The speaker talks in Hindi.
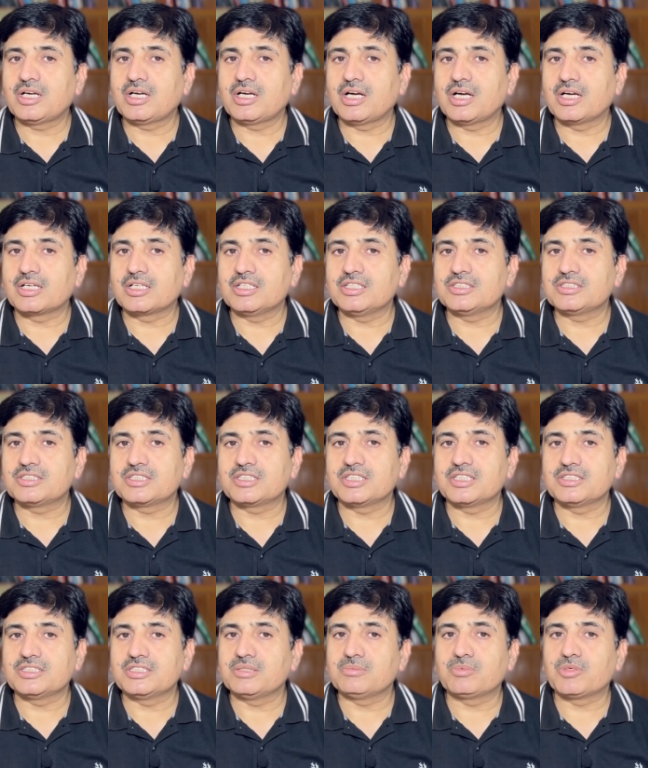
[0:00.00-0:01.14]
अगली
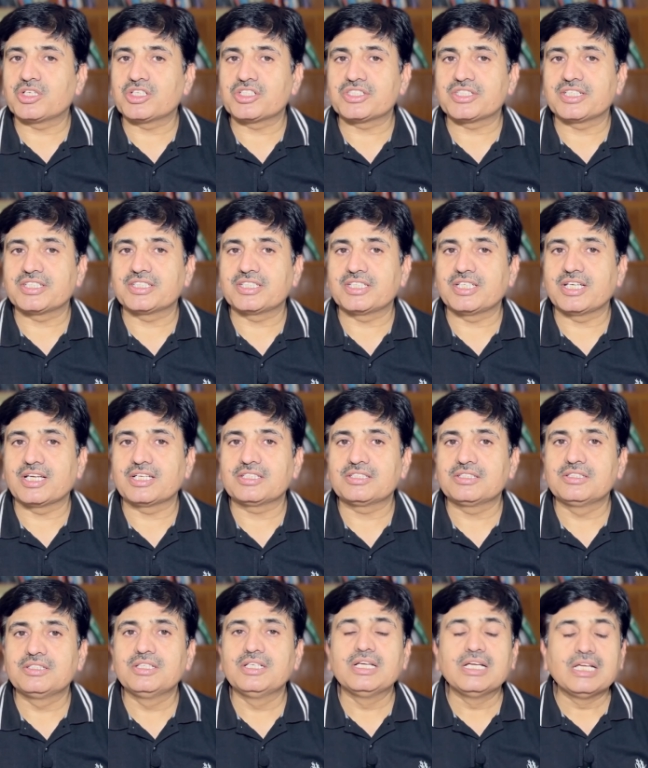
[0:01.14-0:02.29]
स्टेज डिप्रेशन की है
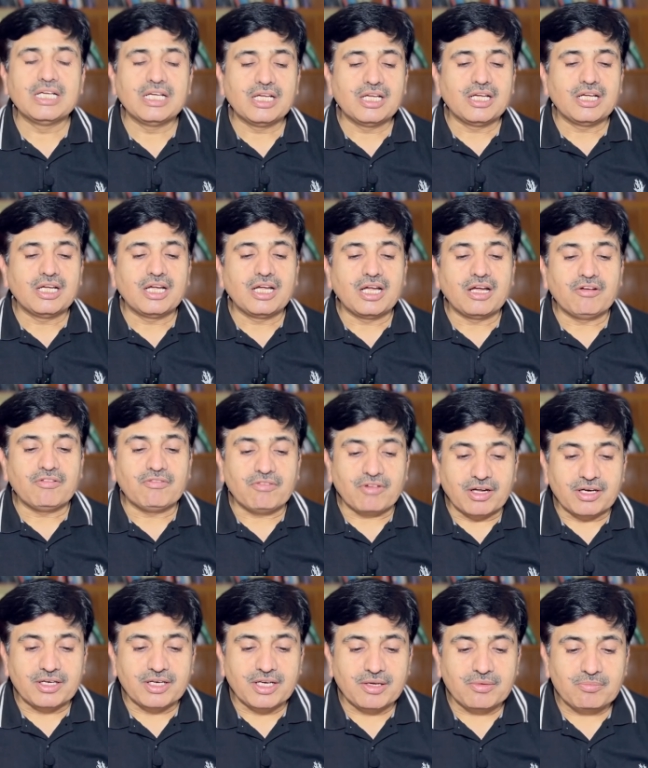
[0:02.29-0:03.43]

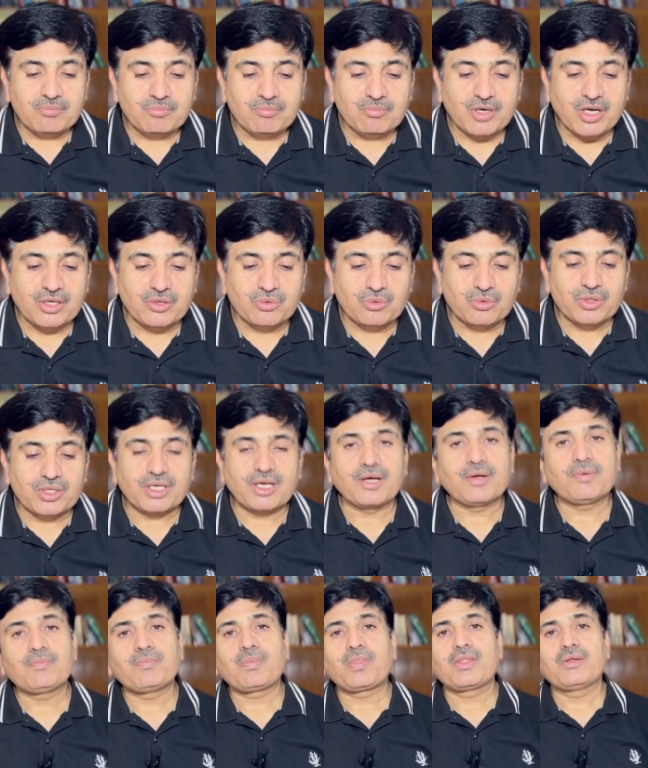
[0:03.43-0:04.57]
वन एम ब्रायोनिया
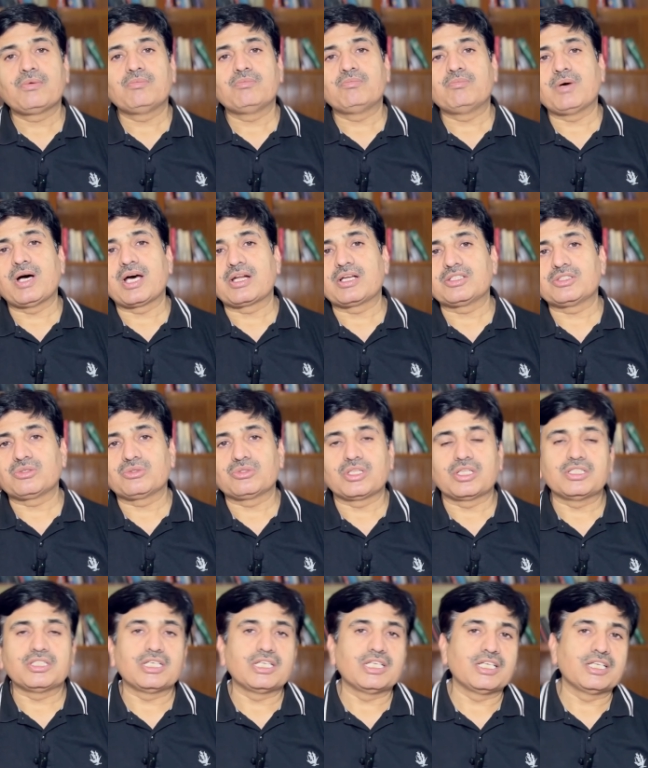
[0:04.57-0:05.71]
बारह चौदह
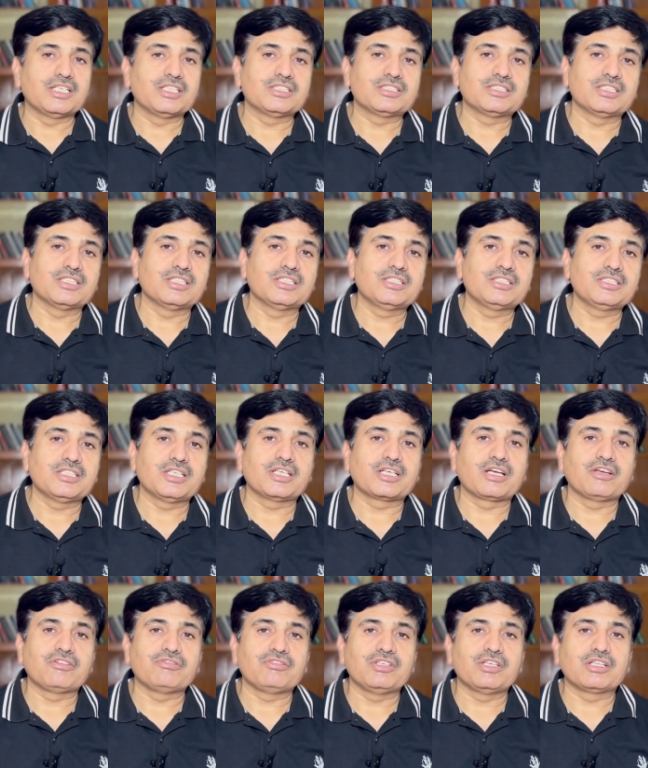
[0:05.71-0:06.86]
दिन लेने से ये
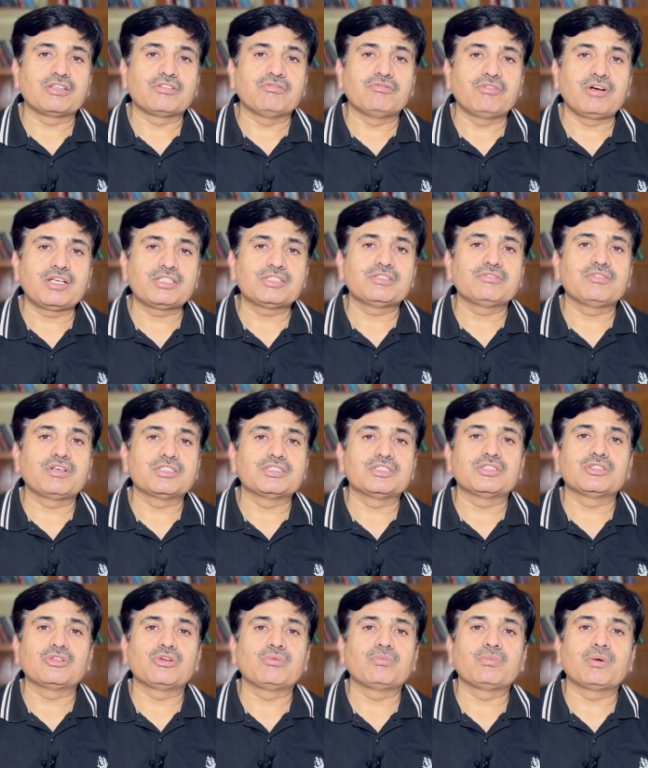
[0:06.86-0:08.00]
कैफियत वाज वाज
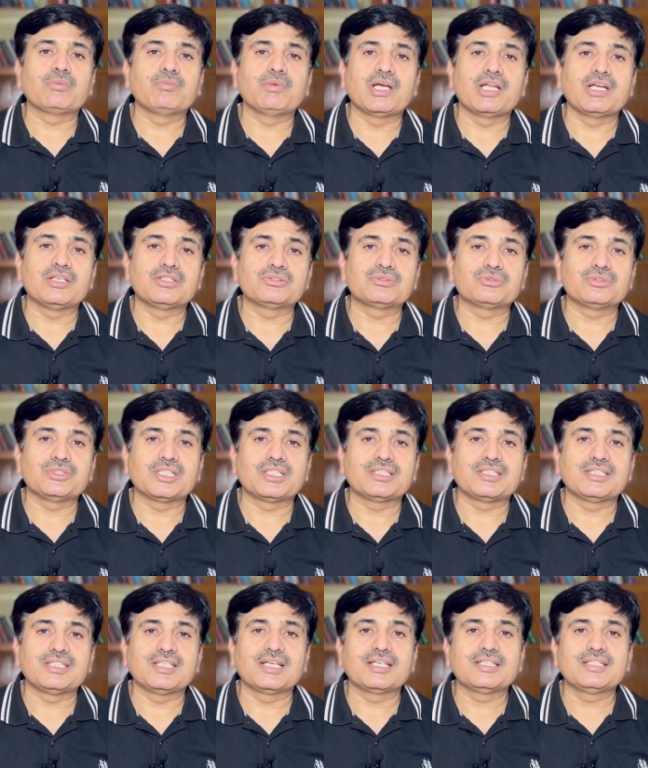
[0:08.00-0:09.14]
तौर पर बैलेंस हो
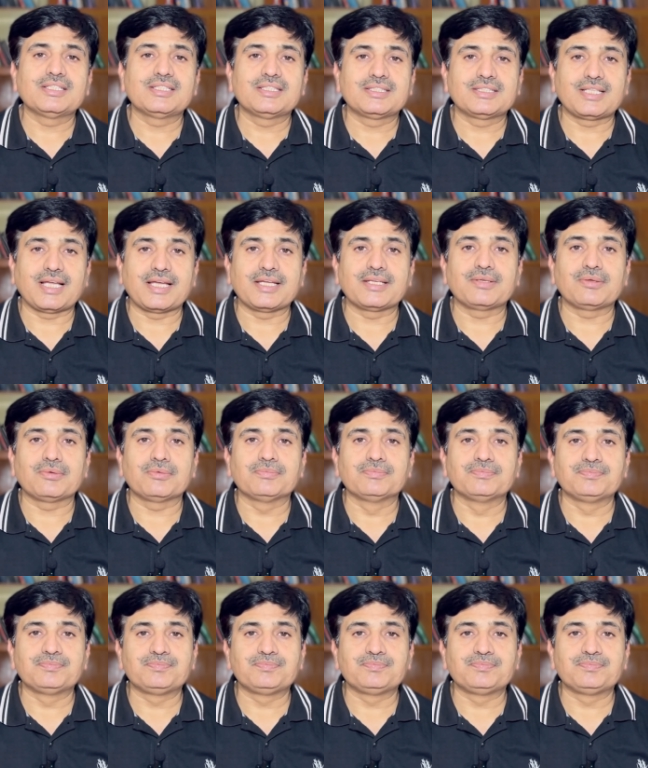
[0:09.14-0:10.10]
जाती है थैंक यू